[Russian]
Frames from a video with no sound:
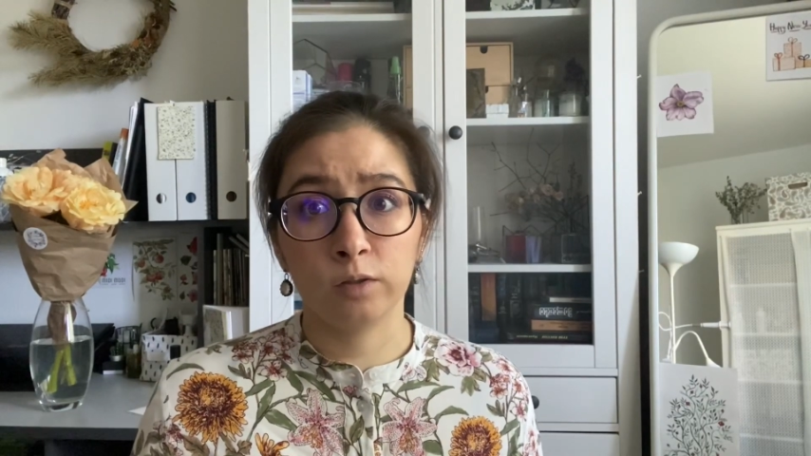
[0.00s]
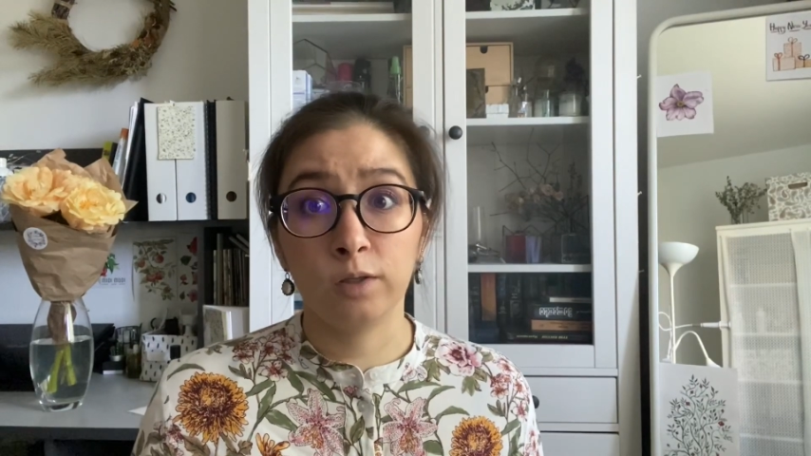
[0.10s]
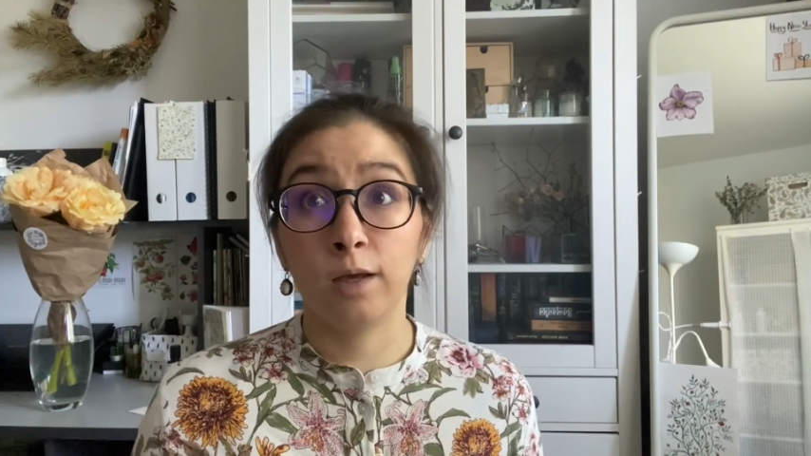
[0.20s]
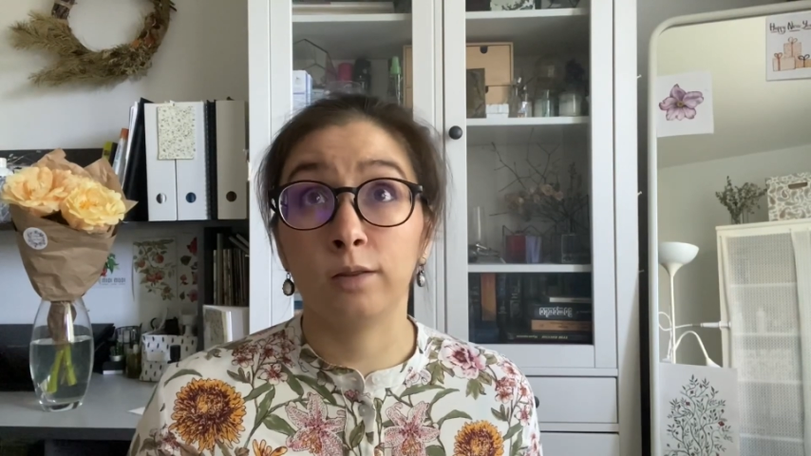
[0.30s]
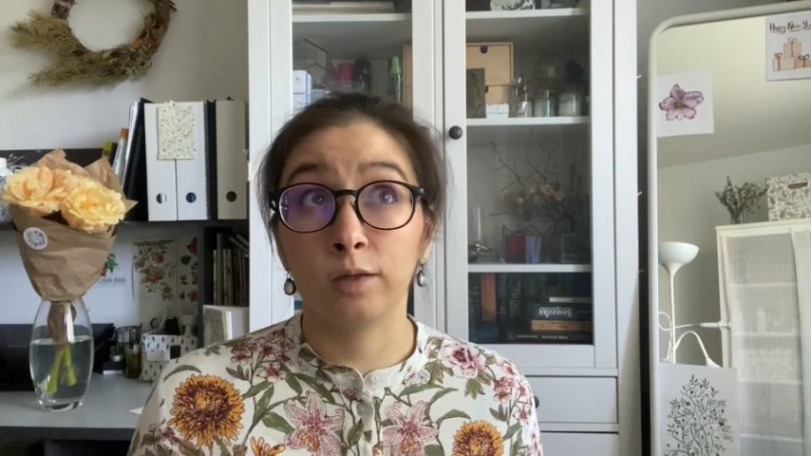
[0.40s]

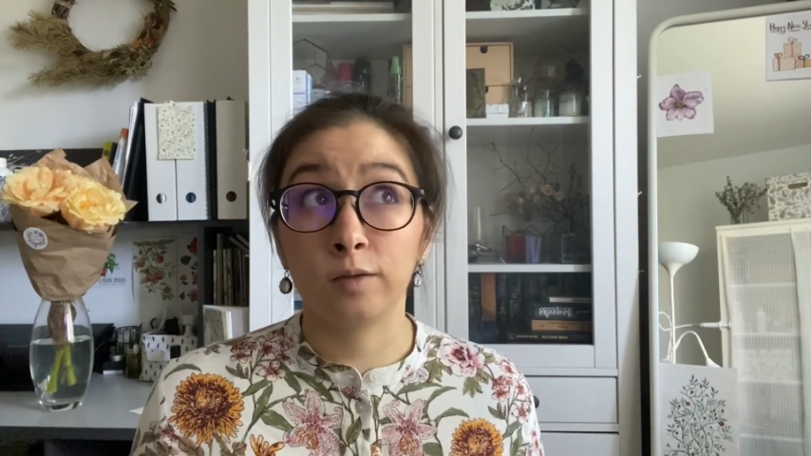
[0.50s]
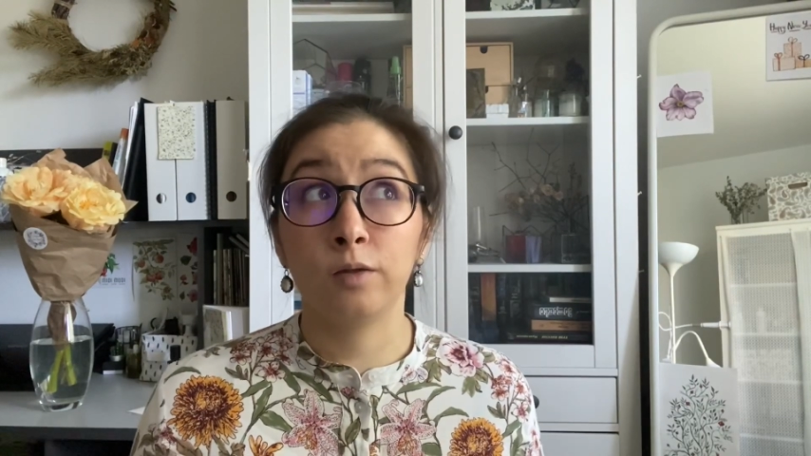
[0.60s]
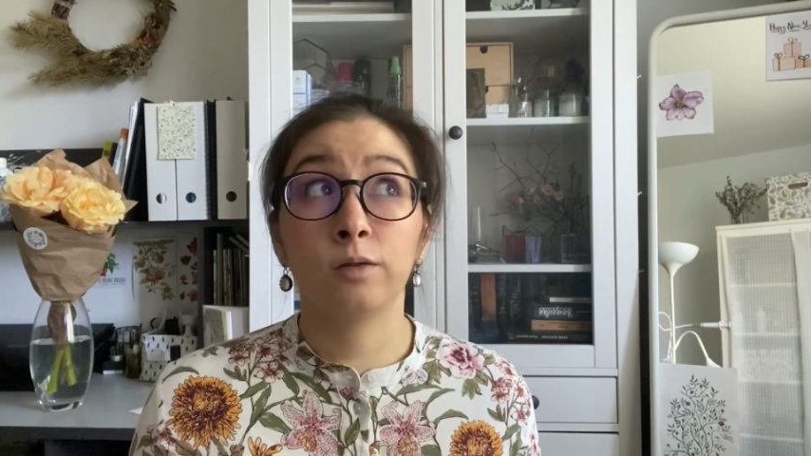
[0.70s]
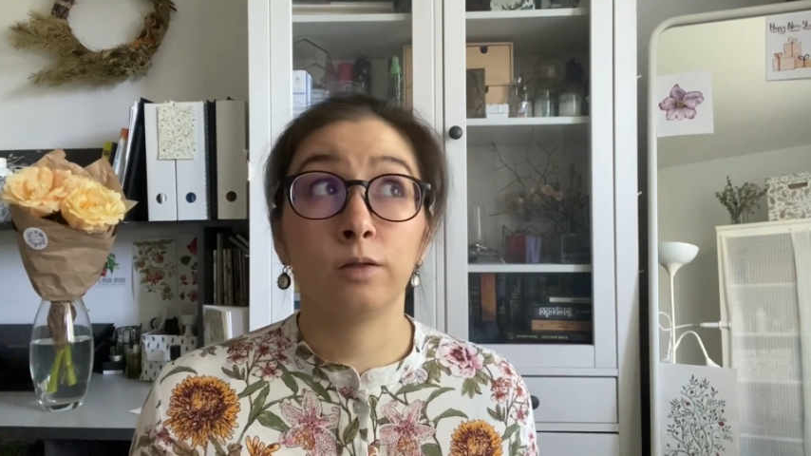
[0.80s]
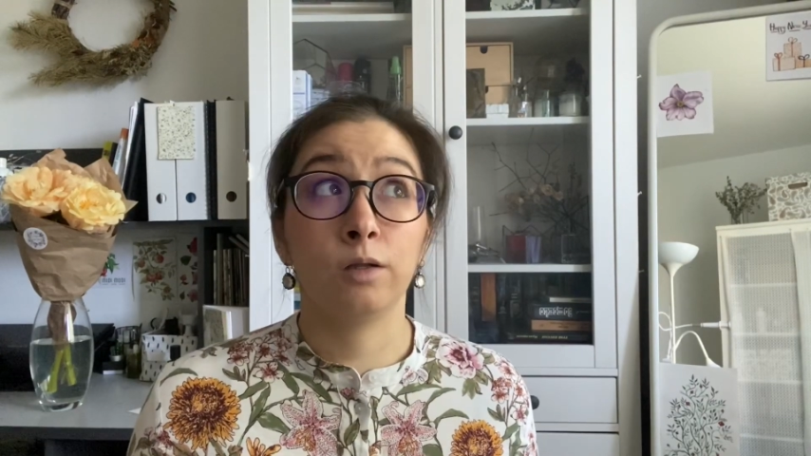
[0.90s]
не
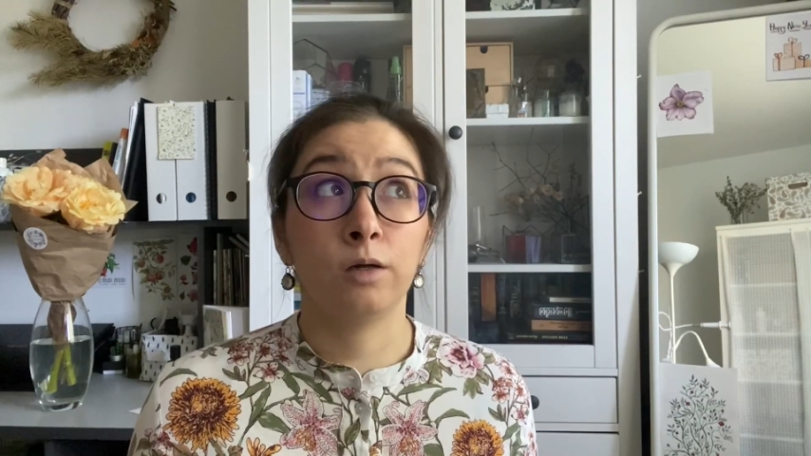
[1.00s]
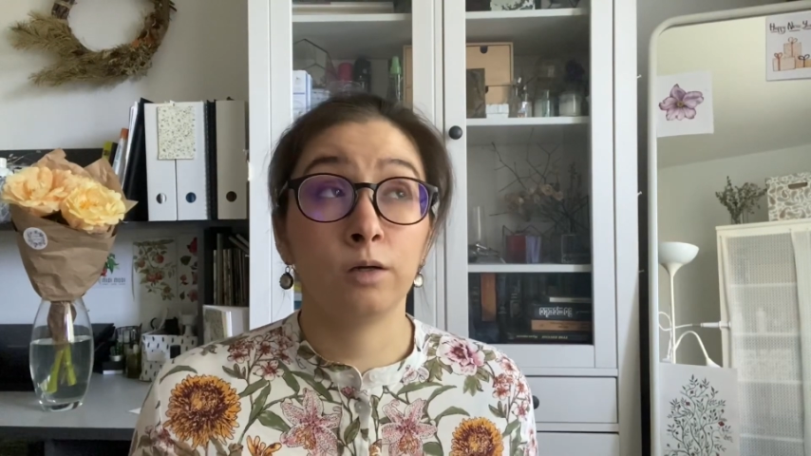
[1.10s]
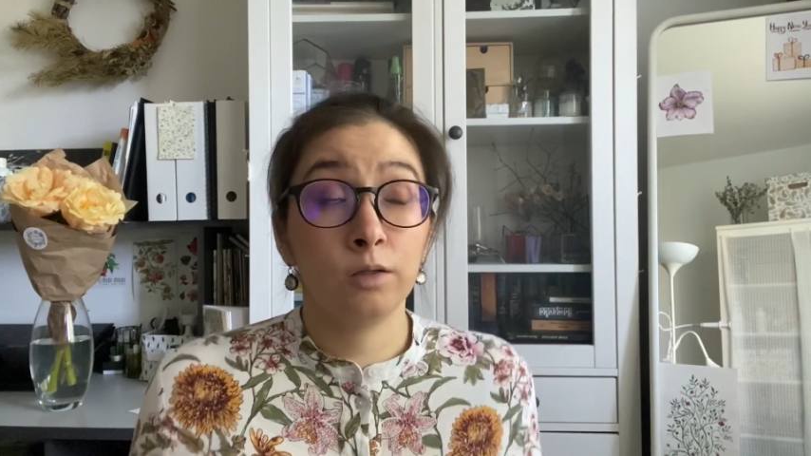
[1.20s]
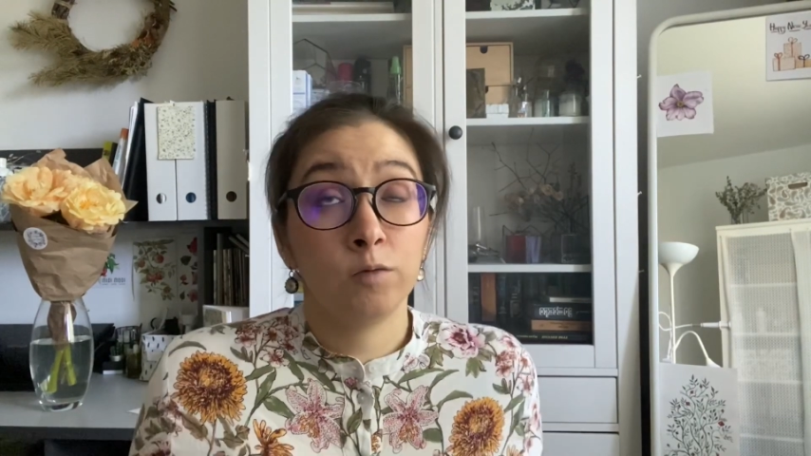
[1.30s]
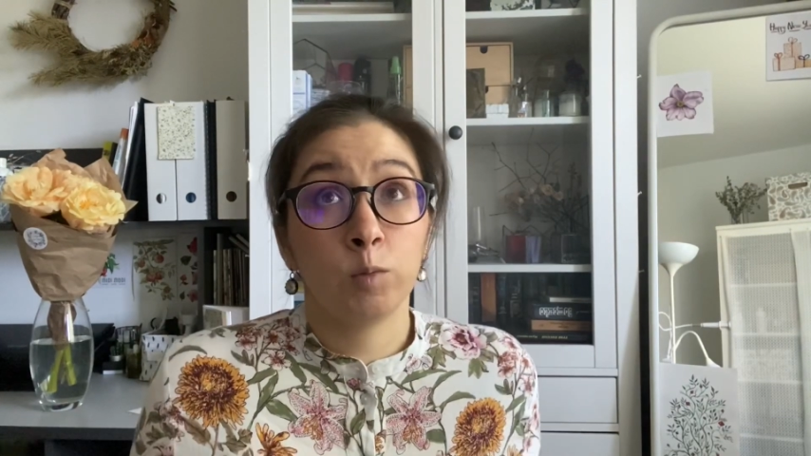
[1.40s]
отразиться на
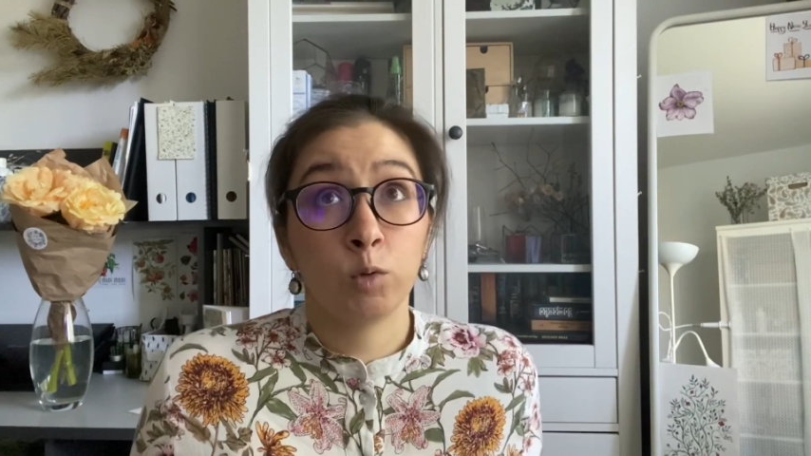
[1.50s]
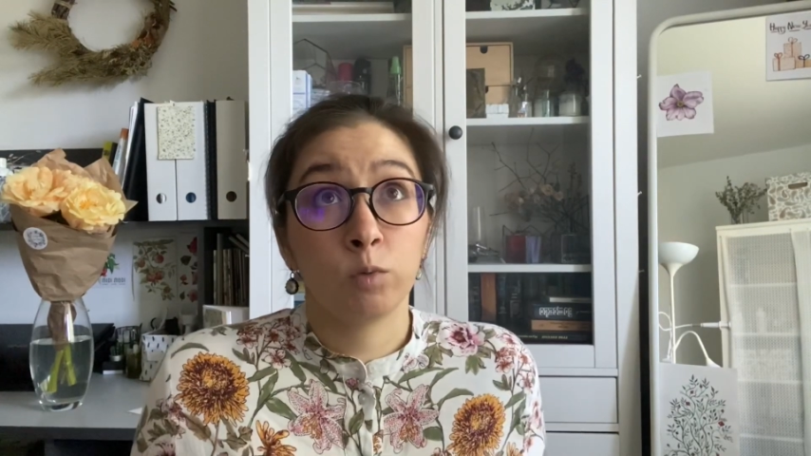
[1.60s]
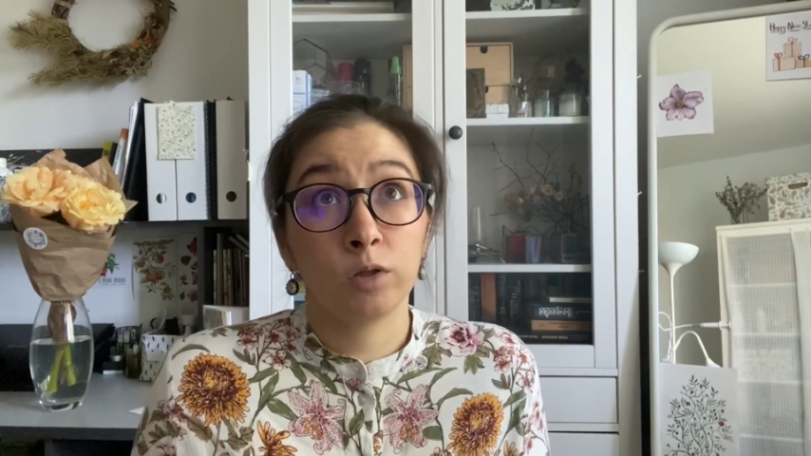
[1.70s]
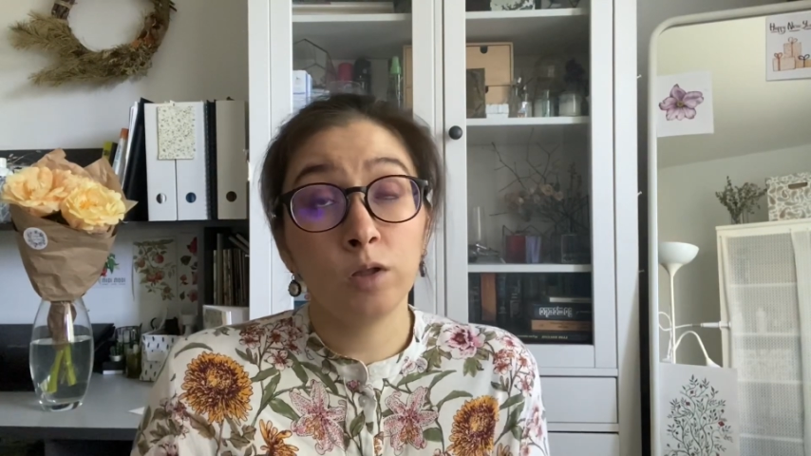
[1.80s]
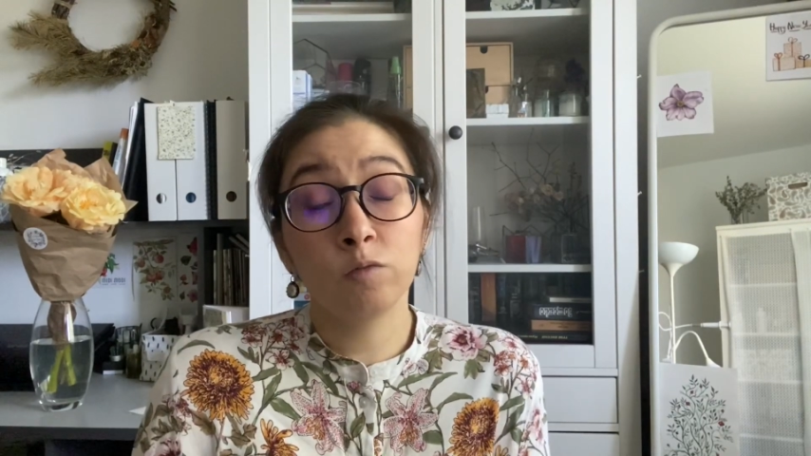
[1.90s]
рынке в общем и
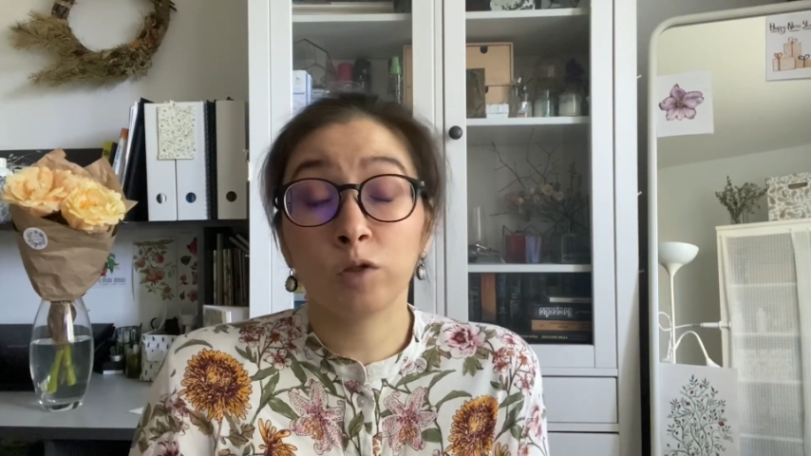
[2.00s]
целом.